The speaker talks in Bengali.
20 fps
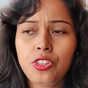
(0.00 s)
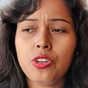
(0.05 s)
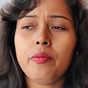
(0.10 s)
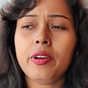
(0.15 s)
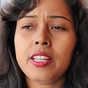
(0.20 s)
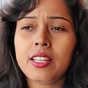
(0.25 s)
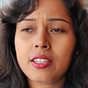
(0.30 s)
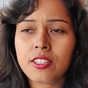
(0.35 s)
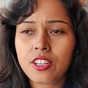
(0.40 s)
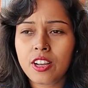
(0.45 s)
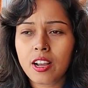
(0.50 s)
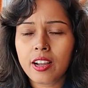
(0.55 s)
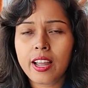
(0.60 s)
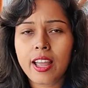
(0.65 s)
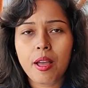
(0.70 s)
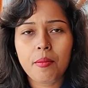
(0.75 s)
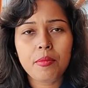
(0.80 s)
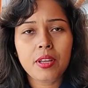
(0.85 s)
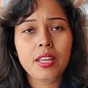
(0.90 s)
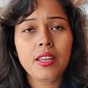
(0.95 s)
তোমাদের সঙ্গে
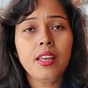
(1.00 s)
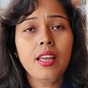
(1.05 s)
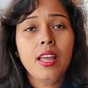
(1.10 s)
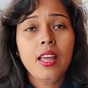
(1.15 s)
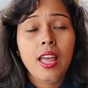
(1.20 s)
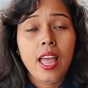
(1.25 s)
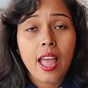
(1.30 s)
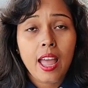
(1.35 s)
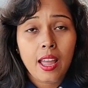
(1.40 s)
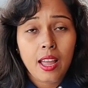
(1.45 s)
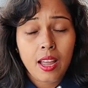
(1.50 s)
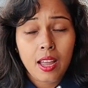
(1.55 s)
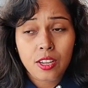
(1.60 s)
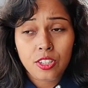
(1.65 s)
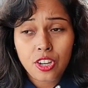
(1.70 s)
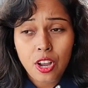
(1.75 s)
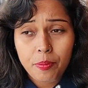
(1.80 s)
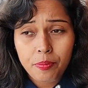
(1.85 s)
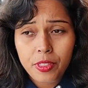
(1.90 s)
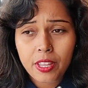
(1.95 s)
আমি
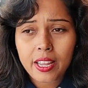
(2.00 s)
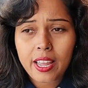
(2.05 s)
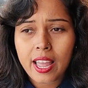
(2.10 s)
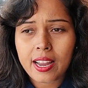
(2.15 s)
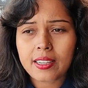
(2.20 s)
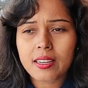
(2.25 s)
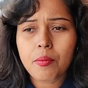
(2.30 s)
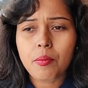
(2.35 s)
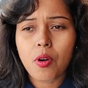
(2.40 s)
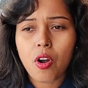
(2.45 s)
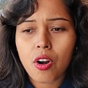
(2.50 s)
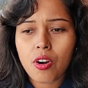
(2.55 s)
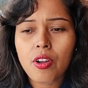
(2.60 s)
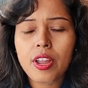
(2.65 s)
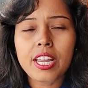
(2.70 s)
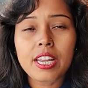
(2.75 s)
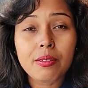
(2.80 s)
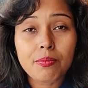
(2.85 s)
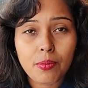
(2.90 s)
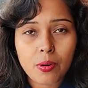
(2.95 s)
সব থেকে একটা বড়
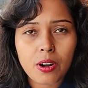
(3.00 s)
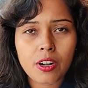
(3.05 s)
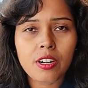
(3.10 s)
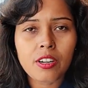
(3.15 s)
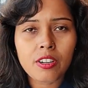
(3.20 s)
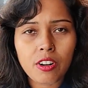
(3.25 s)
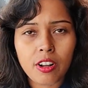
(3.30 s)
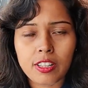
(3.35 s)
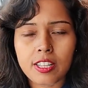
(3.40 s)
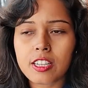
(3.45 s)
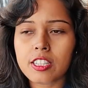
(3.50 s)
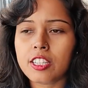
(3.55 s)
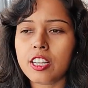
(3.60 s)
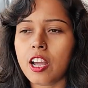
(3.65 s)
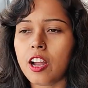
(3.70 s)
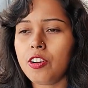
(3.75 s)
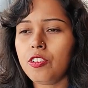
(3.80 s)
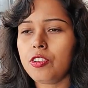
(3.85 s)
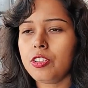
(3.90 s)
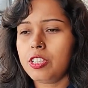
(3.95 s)
ইম্পর্টেন্ট কথা
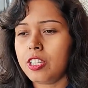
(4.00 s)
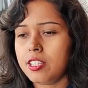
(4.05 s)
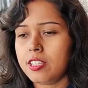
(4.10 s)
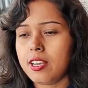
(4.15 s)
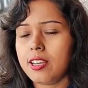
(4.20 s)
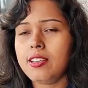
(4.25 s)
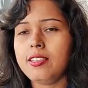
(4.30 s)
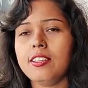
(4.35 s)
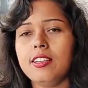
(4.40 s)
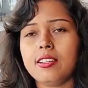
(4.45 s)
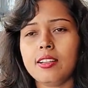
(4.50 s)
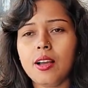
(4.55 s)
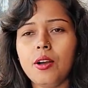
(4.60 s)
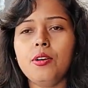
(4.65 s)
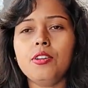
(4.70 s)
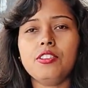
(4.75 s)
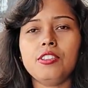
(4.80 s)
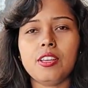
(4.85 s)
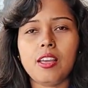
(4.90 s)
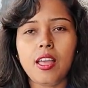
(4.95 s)
শেয়ার করতে চাই সেটা
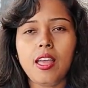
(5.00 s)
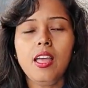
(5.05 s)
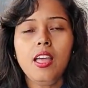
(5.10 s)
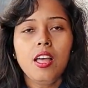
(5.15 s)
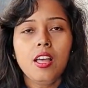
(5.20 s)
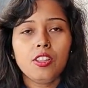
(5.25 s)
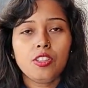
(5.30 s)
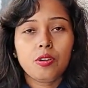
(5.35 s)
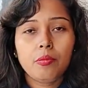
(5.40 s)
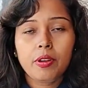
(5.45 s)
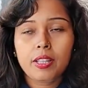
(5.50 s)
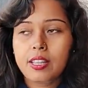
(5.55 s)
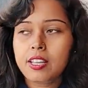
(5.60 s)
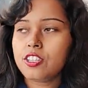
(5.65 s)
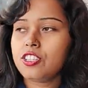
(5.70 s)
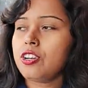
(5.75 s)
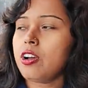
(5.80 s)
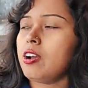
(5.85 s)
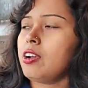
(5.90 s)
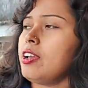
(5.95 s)
হচ্ছে তোমাদের
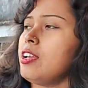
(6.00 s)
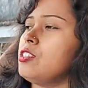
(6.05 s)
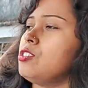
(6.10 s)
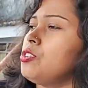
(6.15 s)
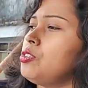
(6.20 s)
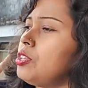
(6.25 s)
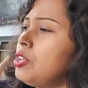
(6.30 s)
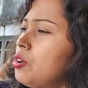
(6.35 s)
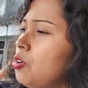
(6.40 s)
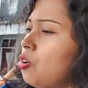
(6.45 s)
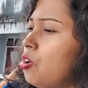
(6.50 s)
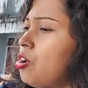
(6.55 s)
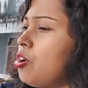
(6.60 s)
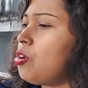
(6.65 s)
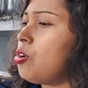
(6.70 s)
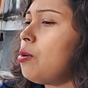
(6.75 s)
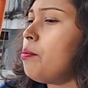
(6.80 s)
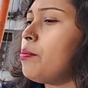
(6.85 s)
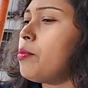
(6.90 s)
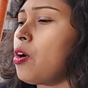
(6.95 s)
সঙ্গে যদি কোনো
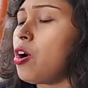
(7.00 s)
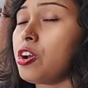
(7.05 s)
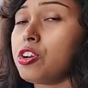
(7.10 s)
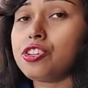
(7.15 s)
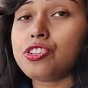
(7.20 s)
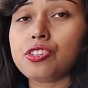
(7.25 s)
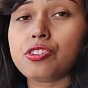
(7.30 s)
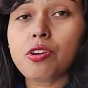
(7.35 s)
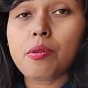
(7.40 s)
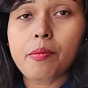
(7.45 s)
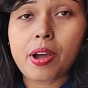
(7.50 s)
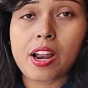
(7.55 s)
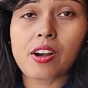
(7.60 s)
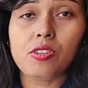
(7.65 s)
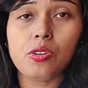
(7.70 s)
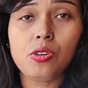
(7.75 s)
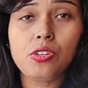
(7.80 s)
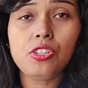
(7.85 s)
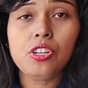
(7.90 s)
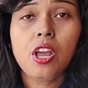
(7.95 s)
বয়স্ক
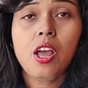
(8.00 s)
মানুষ